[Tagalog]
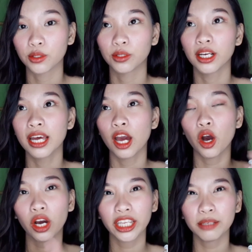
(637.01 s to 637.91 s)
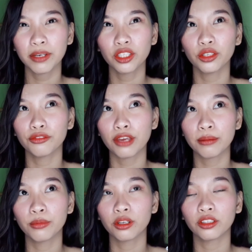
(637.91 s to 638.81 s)
So, okay naman yun,
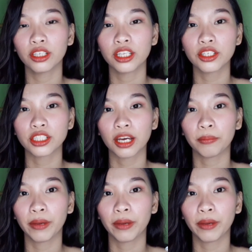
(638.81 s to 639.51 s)
favorite ko din siya.